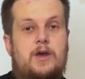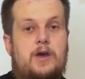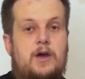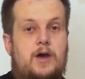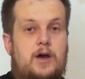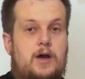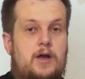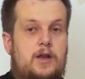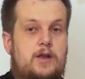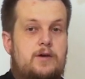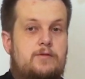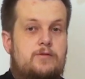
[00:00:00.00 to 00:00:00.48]

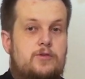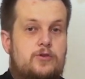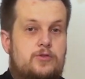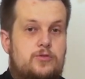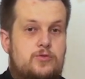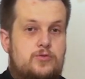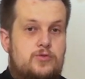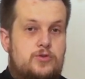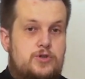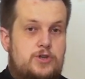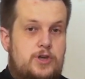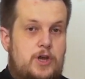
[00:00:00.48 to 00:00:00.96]
ale w
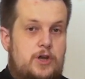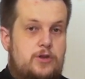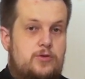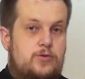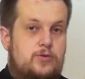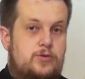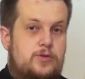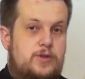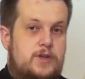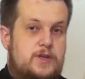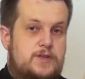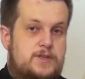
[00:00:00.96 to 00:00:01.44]
odróżnieniu
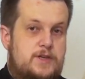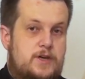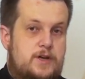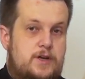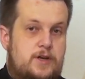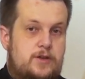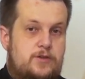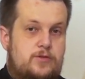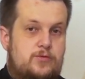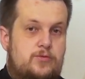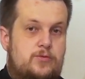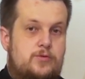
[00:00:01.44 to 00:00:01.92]
od
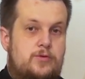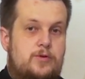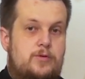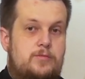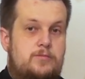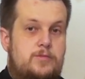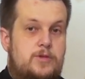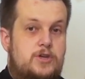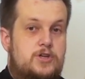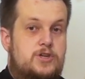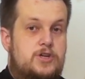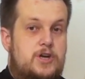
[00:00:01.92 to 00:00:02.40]
Nazaretu
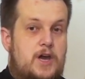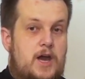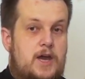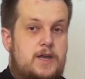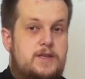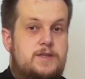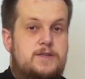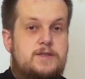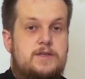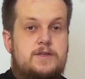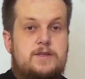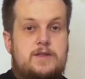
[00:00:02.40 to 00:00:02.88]

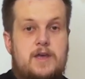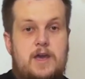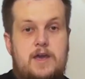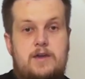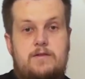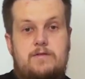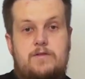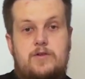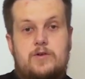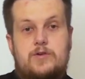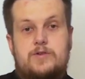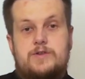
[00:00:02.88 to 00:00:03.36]
mieszkańcy
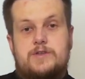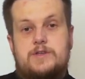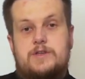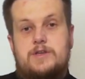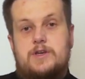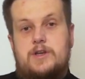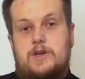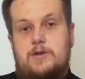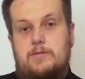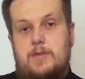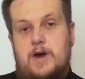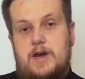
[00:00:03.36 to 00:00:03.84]
tej
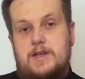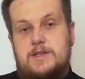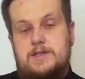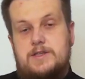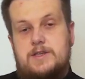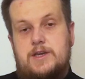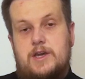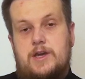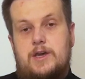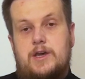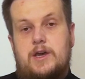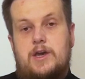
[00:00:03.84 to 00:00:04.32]
wioski
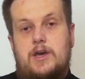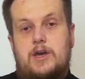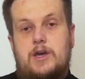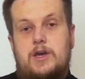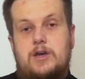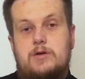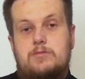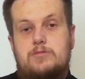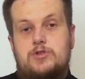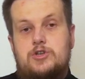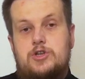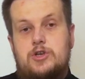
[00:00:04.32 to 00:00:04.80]
rybackiej
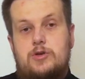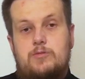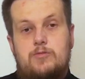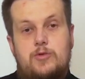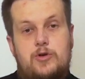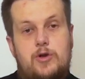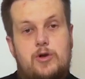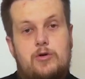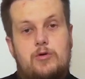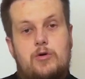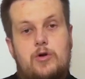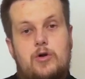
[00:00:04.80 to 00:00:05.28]

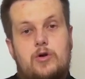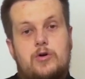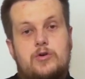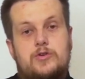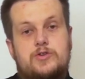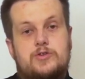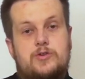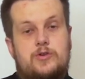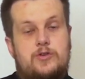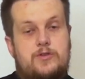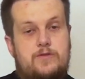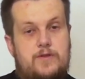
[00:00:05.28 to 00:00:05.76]
przyjmują go
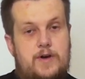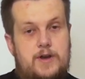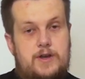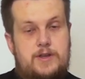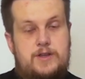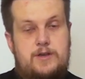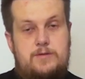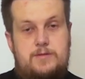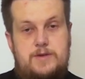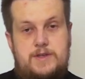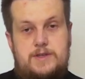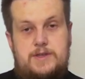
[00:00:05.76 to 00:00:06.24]
z
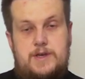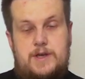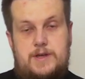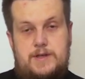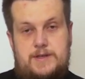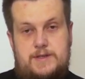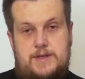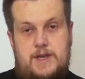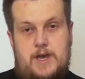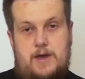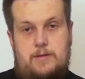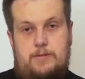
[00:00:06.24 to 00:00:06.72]
otwartymi
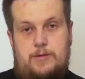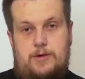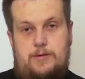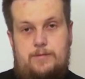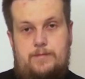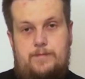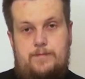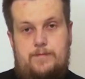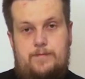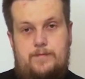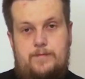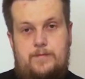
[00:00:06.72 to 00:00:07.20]
sercami.
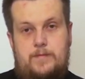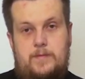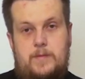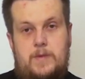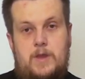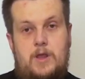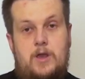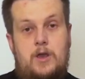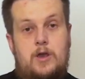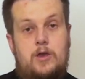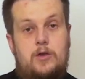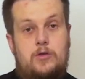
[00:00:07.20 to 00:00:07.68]

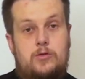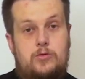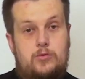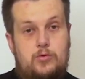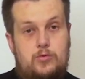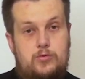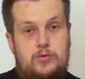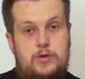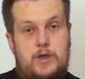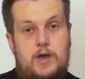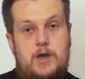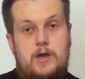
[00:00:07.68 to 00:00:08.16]

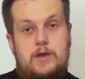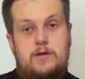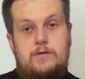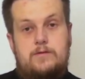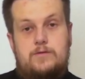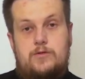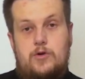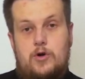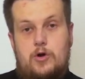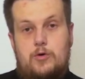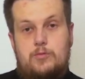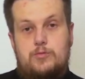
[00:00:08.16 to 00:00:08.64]
Tutaj, w
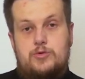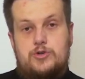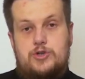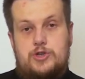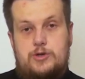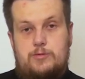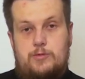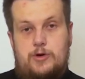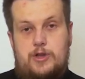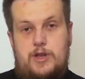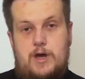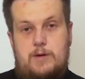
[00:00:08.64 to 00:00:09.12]
domu
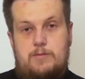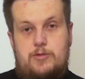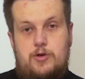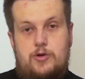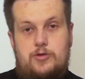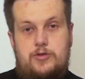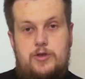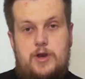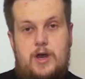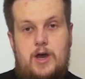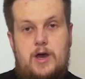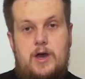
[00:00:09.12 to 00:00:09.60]
Szymona
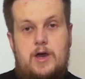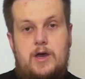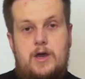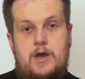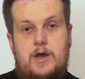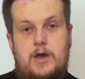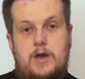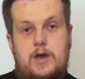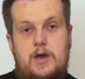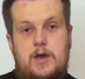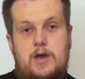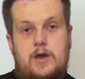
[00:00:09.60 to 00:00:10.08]
Piotra,
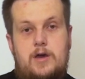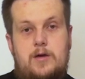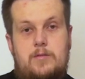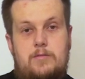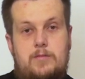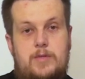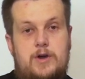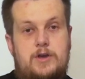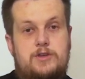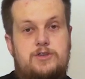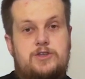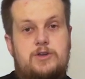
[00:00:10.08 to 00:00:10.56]

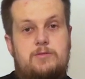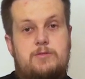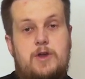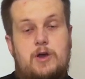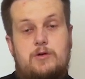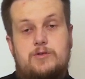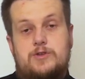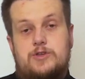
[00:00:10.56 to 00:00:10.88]
będzie miał